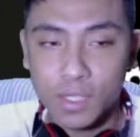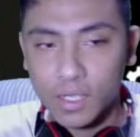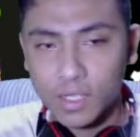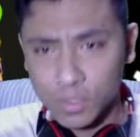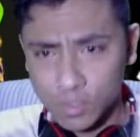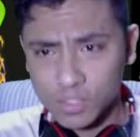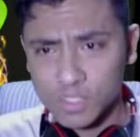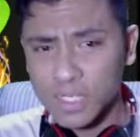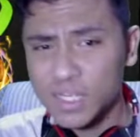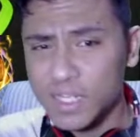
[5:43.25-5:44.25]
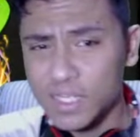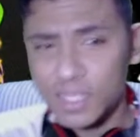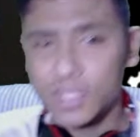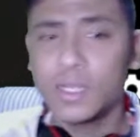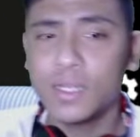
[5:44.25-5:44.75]
itu
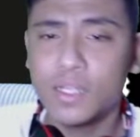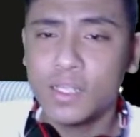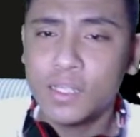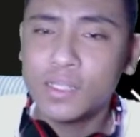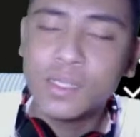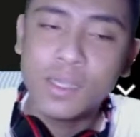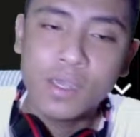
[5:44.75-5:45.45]
sedihnya ya di